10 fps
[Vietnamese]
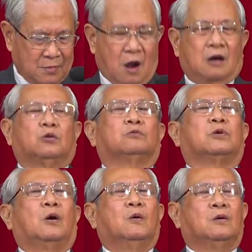và họ thúc
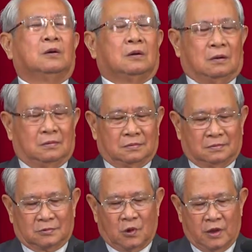thủ
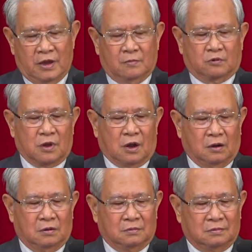ngồi yên một
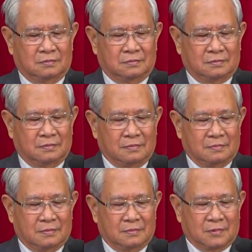chỗ
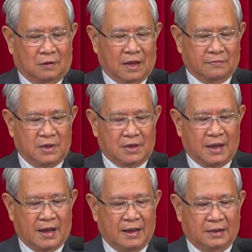không làm gì
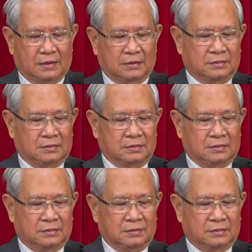cả.